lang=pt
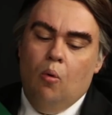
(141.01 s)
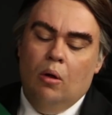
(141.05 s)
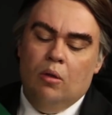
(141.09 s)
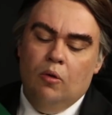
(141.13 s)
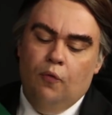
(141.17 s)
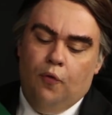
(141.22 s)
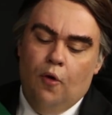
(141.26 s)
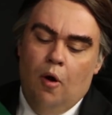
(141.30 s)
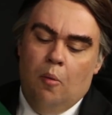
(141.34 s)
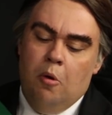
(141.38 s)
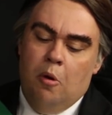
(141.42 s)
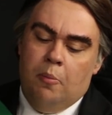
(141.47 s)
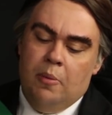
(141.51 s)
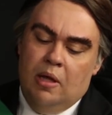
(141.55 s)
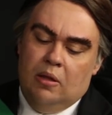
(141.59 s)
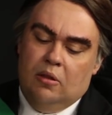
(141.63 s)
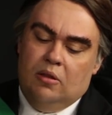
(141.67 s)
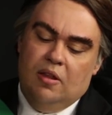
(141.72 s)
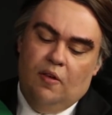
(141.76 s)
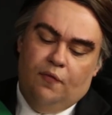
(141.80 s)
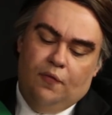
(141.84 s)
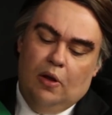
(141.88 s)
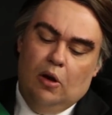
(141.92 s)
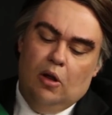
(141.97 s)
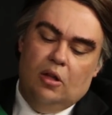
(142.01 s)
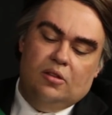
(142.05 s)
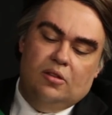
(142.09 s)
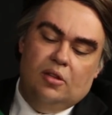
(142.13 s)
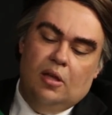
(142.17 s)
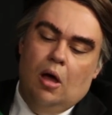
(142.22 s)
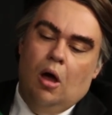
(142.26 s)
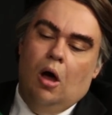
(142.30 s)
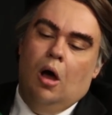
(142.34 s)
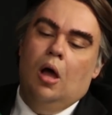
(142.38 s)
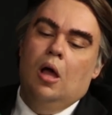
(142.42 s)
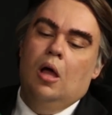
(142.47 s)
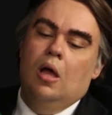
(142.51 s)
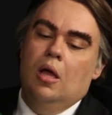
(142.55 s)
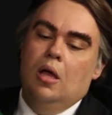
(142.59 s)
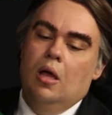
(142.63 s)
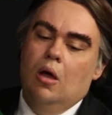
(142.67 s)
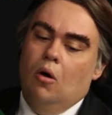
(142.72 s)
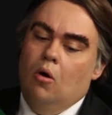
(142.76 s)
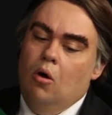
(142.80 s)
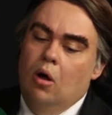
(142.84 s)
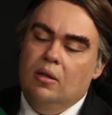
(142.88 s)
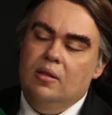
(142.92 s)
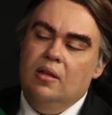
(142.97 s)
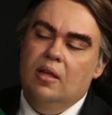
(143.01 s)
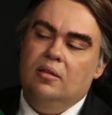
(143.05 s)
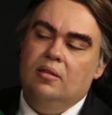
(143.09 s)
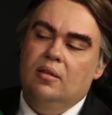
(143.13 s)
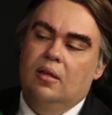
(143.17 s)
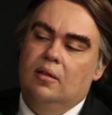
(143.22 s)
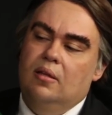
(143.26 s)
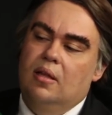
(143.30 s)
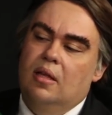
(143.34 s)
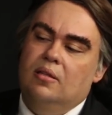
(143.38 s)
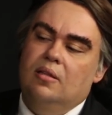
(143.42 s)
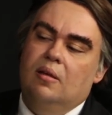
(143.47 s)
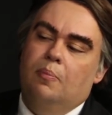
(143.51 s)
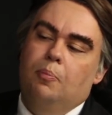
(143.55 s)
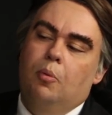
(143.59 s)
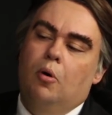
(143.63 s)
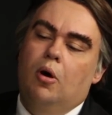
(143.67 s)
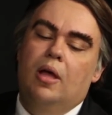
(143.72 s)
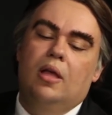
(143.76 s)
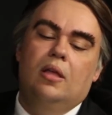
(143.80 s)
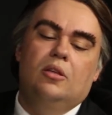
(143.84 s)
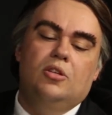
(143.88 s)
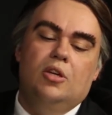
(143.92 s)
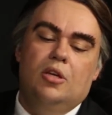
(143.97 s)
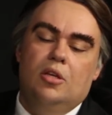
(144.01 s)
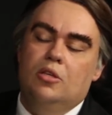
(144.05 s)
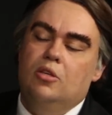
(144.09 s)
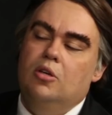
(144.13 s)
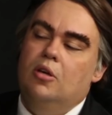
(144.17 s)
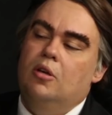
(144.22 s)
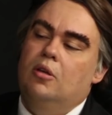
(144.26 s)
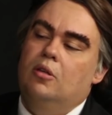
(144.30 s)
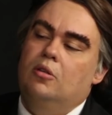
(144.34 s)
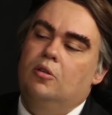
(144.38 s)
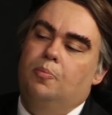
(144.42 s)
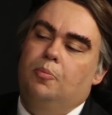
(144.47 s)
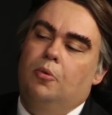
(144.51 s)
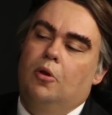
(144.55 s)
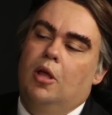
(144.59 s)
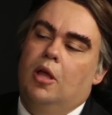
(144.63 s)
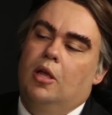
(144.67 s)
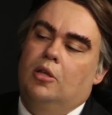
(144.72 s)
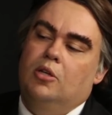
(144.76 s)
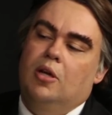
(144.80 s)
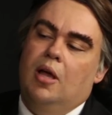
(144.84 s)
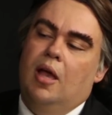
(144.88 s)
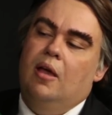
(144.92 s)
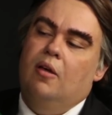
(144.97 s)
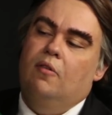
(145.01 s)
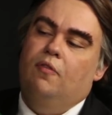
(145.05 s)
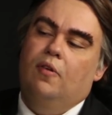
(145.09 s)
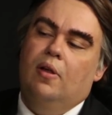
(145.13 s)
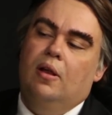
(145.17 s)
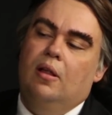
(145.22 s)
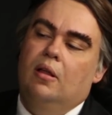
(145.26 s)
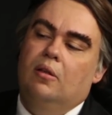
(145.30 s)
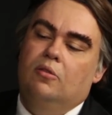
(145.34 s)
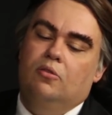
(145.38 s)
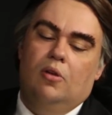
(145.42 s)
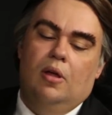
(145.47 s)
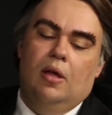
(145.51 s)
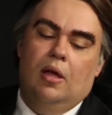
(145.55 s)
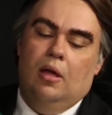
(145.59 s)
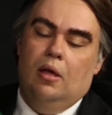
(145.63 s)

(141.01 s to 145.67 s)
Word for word: quando foi o momento que você falou assim, ó, eu gosto dessa, dessa porra aí de, de, de política aí, falar disso